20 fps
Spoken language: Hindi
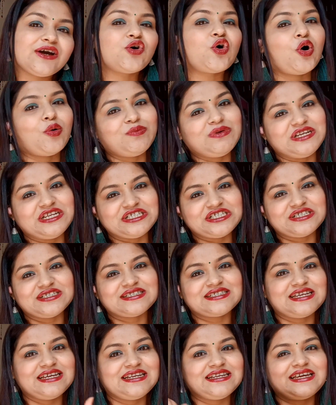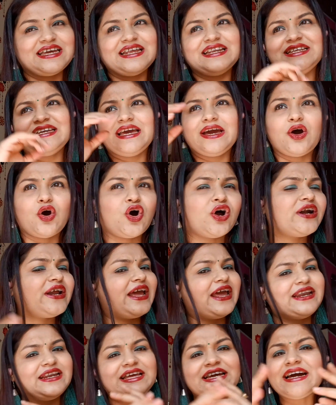एक कॉम्बिनेशन स्किन के लिए
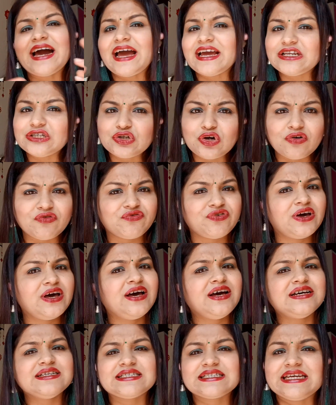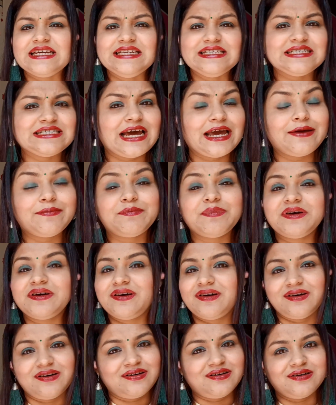और एनी काइंड ऑफ स्किन टाइप
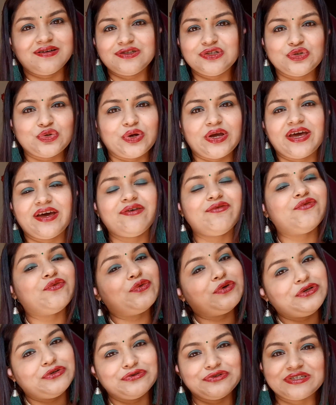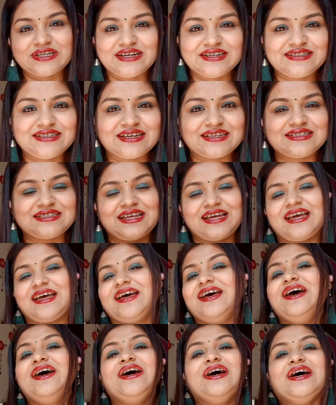जो है वो यूज़ कर सकते
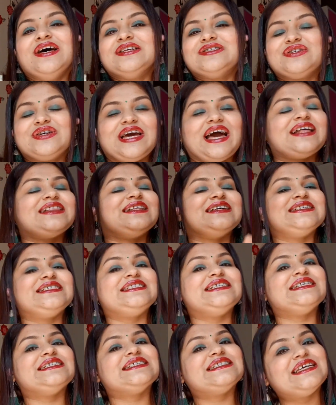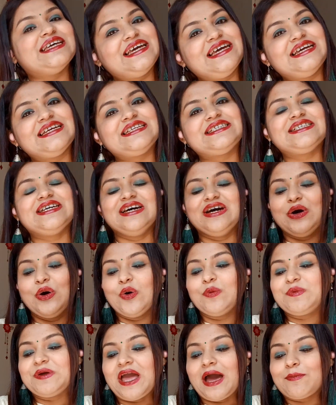हैं सो या दिस इज़ इट
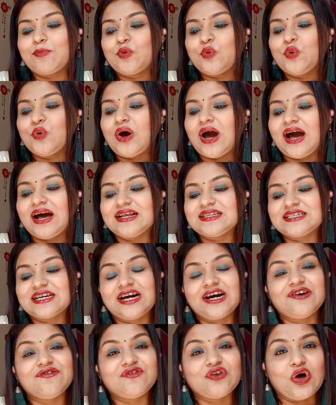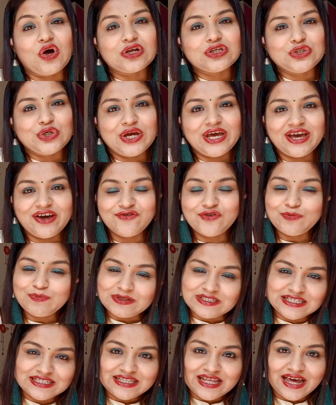होप कि आपको आज का व्लॉग जो है वो
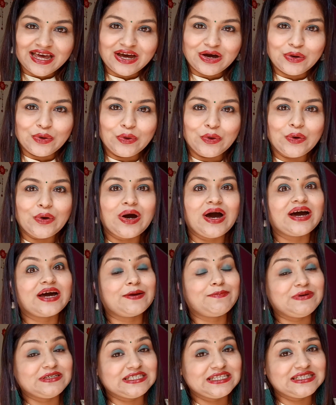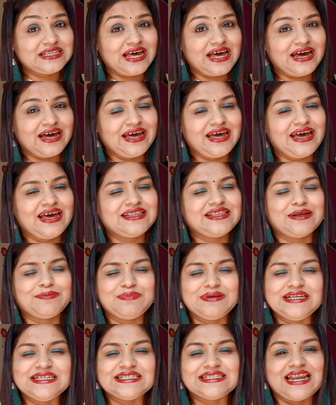पसंद आया हो अगर पसंद आया है
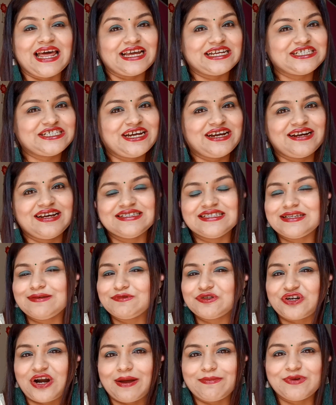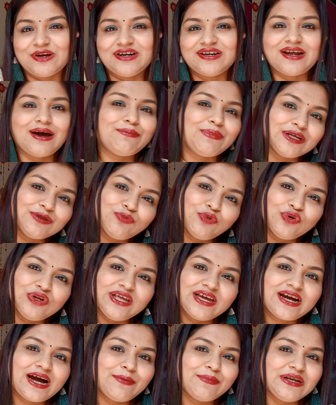देन प्लीज़ लाइक शेयर एंड सब्सक्राइब करना मत
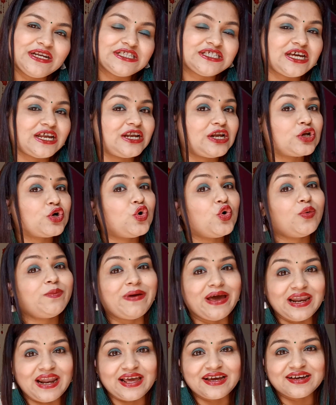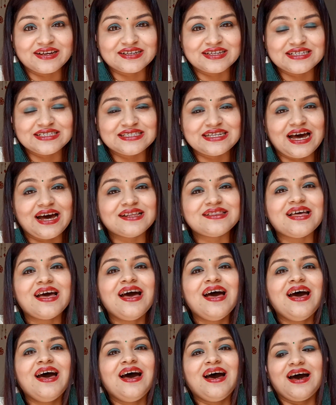भूलिएगा मेरे चैनल को बेल आइकन के साथ
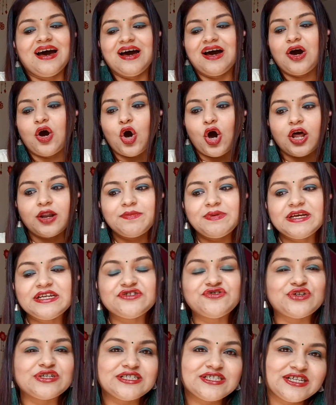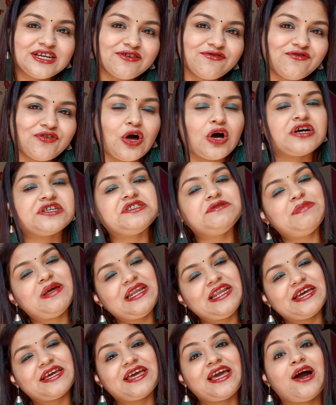साथ और भी इंटरेस्टिंग व्लॉग्स
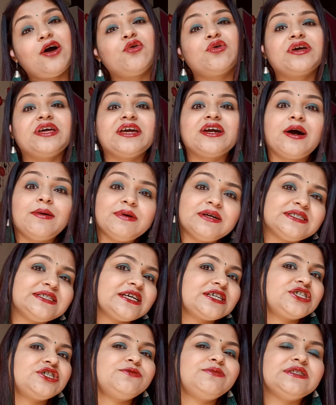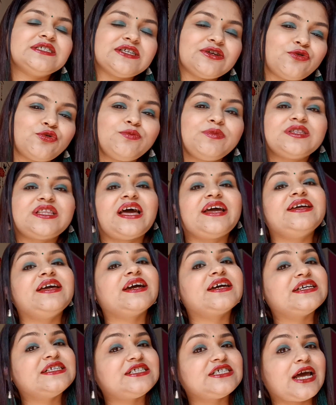में लेके आऊंगी कमेंट सेक्शन में ज़रूर
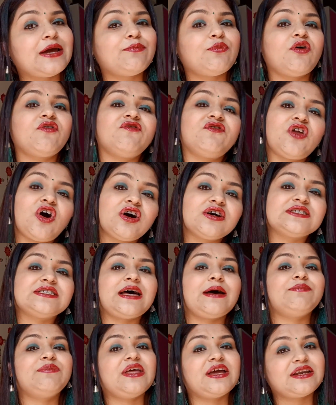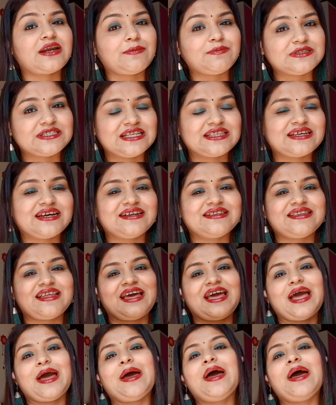बताइए किस टाइप ऑफ व्लॉग्स आप देखना पसंद करते